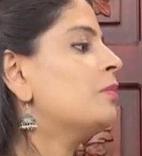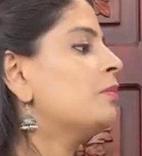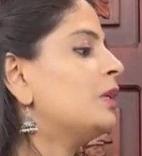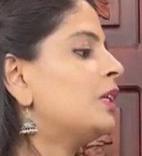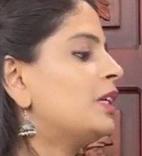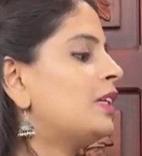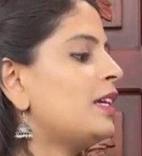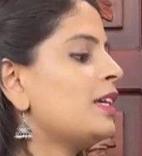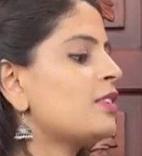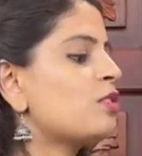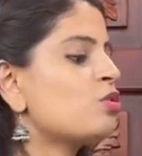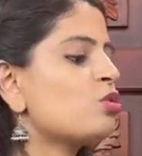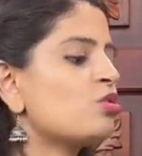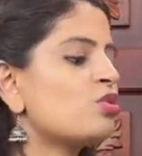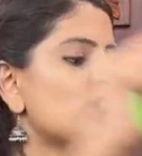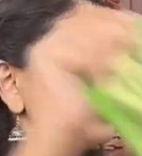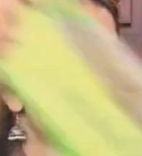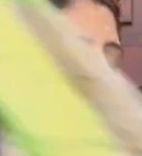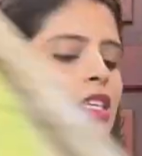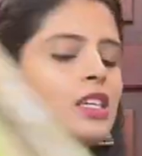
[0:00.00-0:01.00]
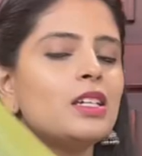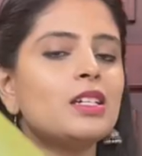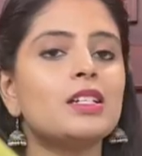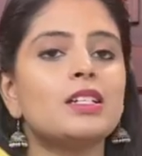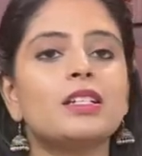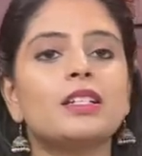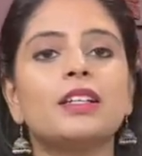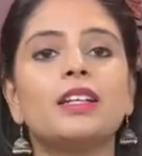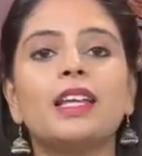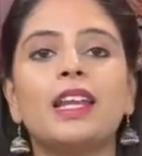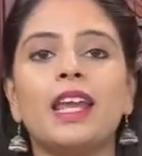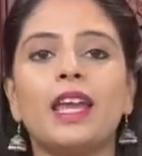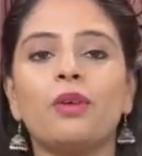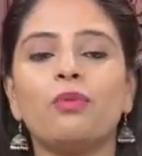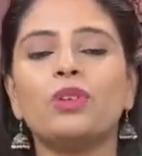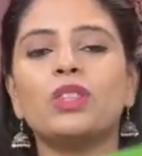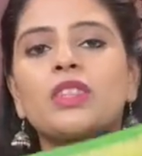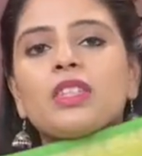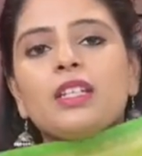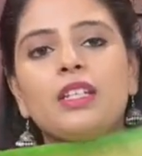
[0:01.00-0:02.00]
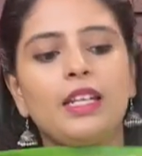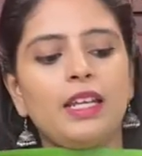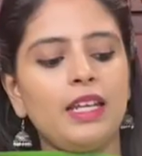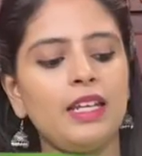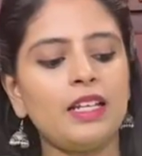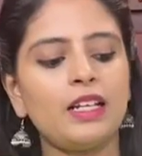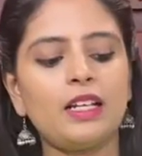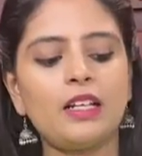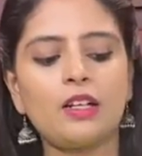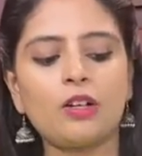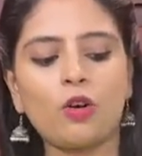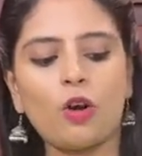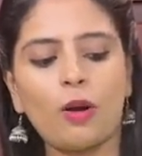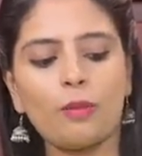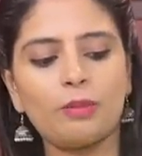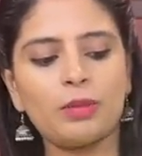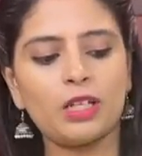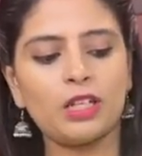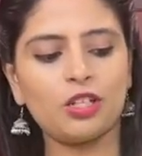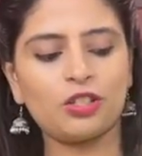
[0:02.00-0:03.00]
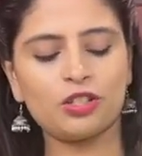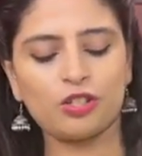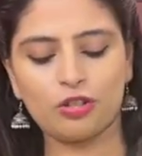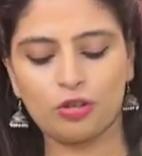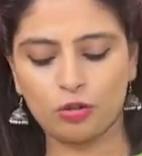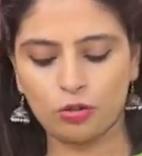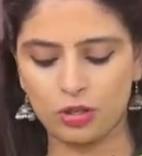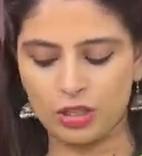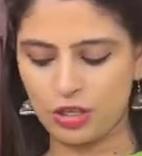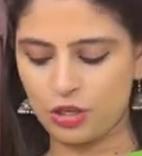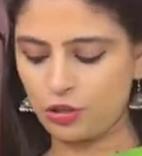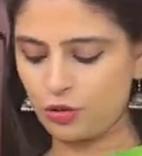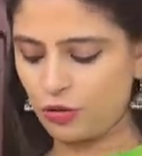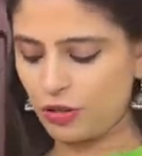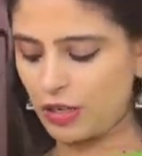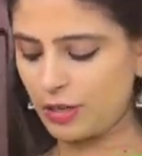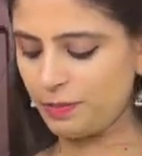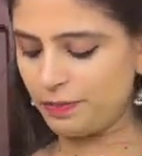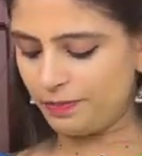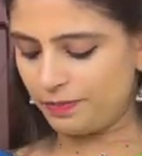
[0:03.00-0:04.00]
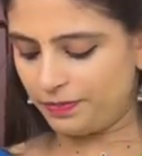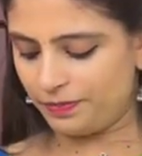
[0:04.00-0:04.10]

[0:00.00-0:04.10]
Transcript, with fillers: మన నెక్స్ట్ వచ్చేసి గ్రే విత్ గ్రీన్ కలర్ కాంబినేషన్తో తీసుకున్నాం